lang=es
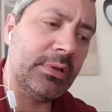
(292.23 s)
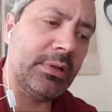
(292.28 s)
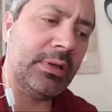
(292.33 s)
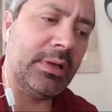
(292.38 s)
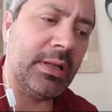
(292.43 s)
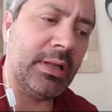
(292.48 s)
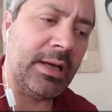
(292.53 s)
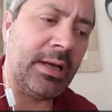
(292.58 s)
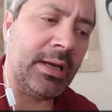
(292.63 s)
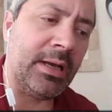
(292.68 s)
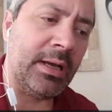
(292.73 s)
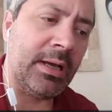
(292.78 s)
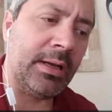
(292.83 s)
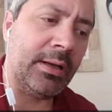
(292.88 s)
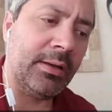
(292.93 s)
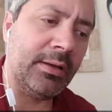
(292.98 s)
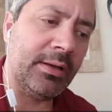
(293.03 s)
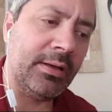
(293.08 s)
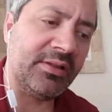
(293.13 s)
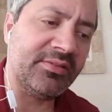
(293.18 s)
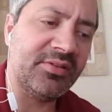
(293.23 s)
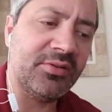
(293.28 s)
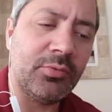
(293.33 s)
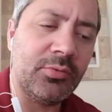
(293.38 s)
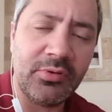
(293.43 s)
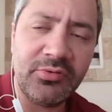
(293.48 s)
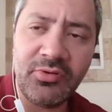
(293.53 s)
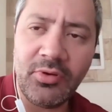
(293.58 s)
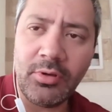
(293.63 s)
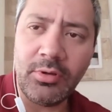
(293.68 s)
la,
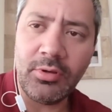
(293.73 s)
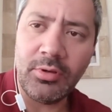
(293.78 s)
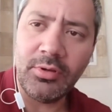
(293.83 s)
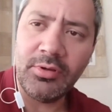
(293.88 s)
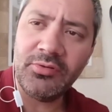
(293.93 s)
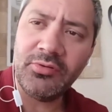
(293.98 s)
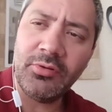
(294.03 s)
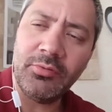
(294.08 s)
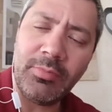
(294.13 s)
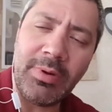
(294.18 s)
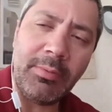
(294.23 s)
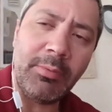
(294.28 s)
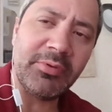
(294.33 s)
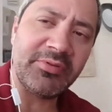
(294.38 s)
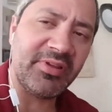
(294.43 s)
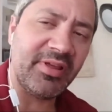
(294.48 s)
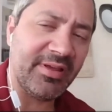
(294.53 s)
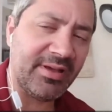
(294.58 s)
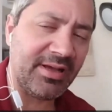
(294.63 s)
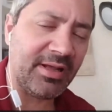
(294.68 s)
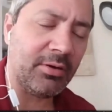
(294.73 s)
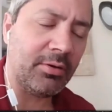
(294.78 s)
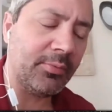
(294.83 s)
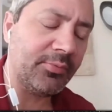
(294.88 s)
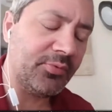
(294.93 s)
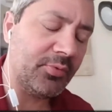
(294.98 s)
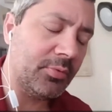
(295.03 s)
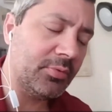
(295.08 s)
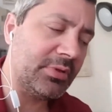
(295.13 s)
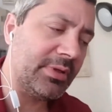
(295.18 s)
situación, ¿no? Eso vamos a dejarlo
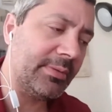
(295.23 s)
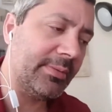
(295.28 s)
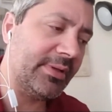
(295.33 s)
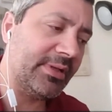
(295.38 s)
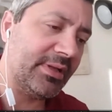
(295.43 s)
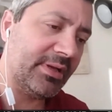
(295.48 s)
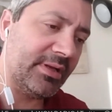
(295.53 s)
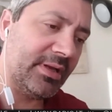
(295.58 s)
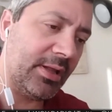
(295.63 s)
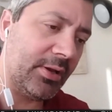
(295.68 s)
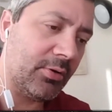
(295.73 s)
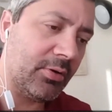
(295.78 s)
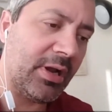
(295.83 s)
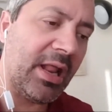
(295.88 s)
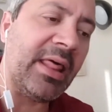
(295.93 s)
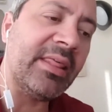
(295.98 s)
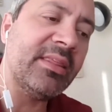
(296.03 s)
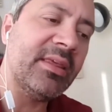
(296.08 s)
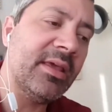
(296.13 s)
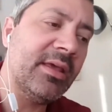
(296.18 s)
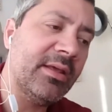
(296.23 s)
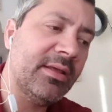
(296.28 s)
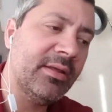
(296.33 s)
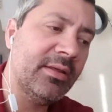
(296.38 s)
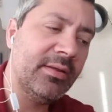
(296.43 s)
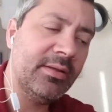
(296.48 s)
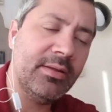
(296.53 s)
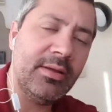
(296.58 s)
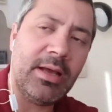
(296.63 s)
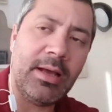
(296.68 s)
absolutamente claro. Nadie,
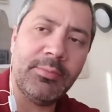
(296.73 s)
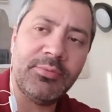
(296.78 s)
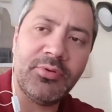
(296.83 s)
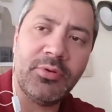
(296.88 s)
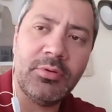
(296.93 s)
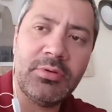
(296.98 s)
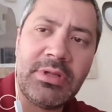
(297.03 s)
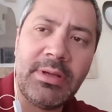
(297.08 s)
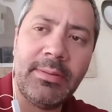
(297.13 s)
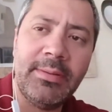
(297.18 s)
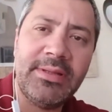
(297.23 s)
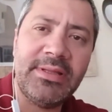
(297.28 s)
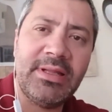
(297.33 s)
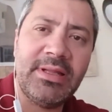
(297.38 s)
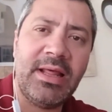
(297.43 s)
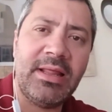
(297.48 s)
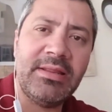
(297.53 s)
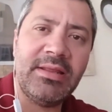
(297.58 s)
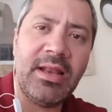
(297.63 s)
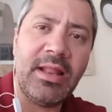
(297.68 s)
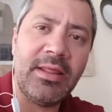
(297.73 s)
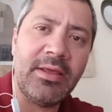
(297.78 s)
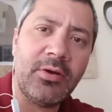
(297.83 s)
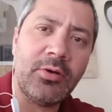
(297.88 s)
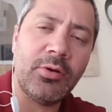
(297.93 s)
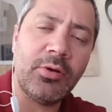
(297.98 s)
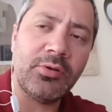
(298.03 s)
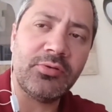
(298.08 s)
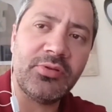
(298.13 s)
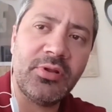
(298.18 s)
absolutamente nadie la
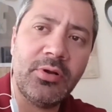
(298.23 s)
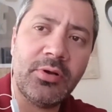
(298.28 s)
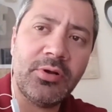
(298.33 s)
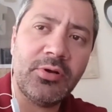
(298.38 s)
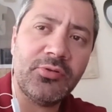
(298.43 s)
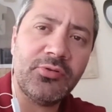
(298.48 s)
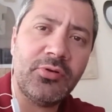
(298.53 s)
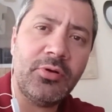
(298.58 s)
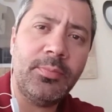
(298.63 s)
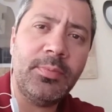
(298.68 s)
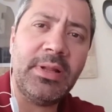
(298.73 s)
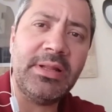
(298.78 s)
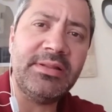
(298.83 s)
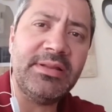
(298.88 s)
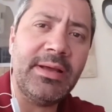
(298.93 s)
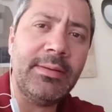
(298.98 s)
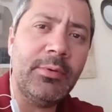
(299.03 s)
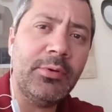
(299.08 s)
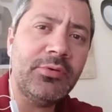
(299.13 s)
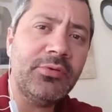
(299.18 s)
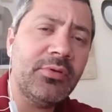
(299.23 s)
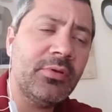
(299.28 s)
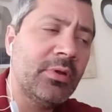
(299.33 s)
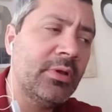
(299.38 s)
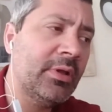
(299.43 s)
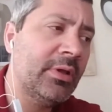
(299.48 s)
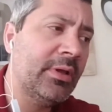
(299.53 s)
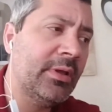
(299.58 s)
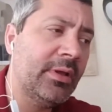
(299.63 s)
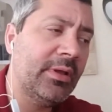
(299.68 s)
desconoce. Lo que nosotros planteamos
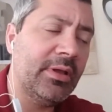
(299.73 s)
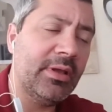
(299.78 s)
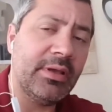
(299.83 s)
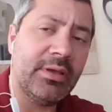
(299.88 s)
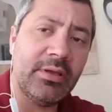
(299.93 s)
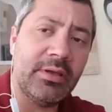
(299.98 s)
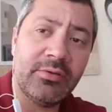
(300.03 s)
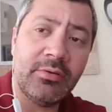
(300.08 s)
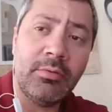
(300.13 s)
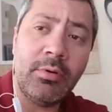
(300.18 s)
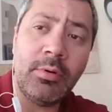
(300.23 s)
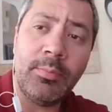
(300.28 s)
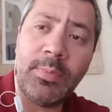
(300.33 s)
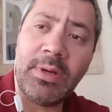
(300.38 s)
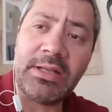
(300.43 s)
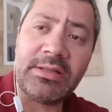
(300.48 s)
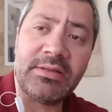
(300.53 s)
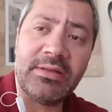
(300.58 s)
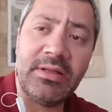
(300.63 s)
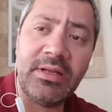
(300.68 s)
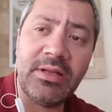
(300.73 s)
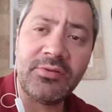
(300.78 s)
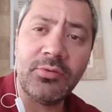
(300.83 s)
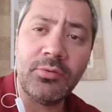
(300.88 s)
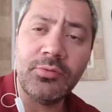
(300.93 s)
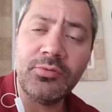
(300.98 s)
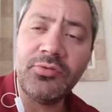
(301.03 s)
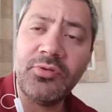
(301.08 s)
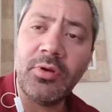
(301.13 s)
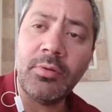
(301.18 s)
es que somos parte de la
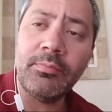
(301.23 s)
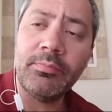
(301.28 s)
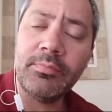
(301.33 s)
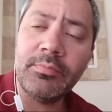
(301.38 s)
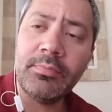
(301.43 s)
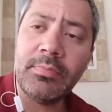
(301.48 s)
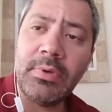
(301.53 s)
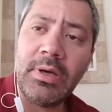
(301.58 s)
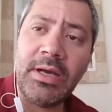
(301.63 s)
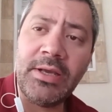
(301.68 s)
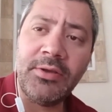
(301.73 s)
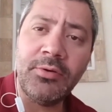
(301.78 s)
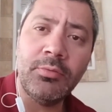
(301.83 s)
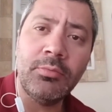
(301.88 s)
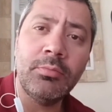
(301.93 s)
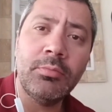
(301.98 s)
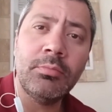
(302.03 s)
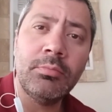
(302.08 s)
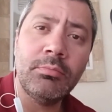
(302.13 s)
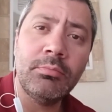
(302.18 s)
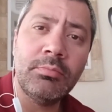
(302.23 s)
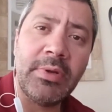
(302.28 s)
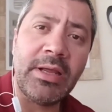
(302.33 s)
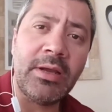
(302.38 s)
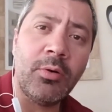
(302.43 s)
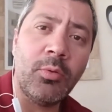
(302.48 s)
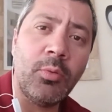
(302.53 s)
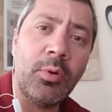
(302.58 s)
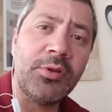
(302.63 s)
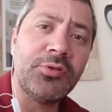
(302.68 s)
solución. Hay un
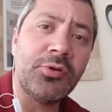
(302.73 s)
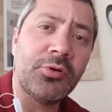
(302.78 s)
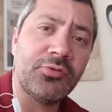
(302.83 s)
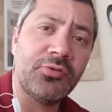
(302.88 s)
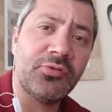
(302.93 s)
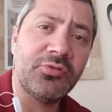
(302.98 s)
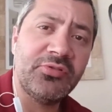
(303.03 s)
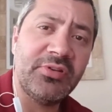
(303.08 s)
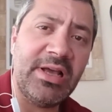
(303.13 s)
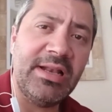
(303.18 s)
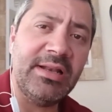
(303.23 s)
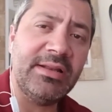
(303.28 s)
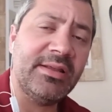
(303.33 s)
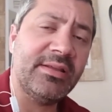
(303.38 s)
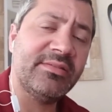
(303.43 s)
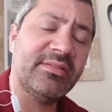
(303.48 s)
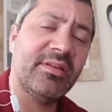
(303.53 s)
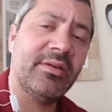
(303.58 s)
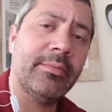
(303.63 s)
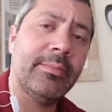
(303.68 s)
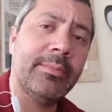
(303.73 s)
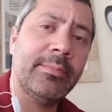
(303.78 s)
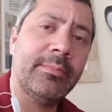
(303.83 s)
encuentro social que se